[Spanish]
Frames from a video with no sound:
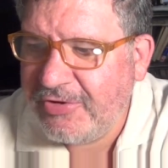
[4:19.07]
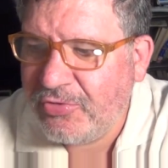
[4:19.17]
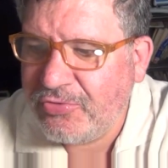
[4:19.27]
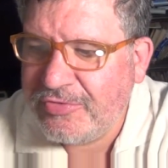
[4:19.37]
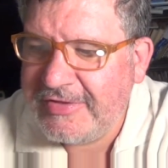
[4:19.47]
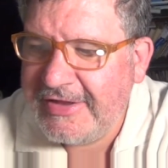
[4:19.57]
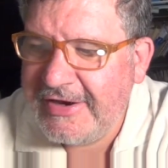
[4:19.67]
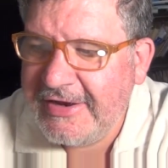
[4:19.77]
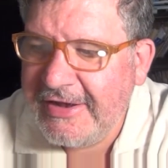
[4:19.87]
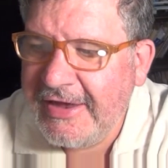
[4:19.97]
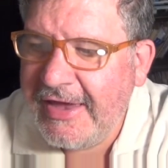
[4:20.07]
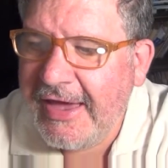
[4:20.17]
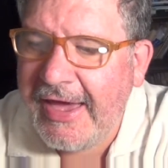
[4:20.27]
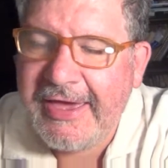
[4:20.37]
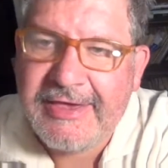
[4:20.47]
conocer
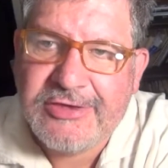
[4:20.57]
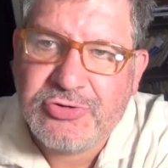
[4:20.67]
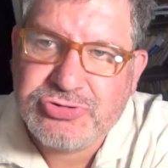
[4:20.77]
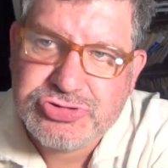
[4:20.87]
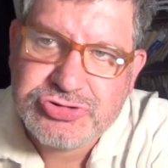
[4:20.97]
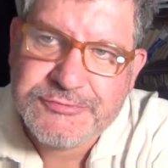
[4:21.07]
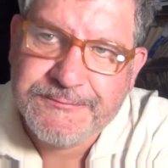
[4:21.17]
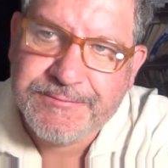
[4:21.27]
a ellos.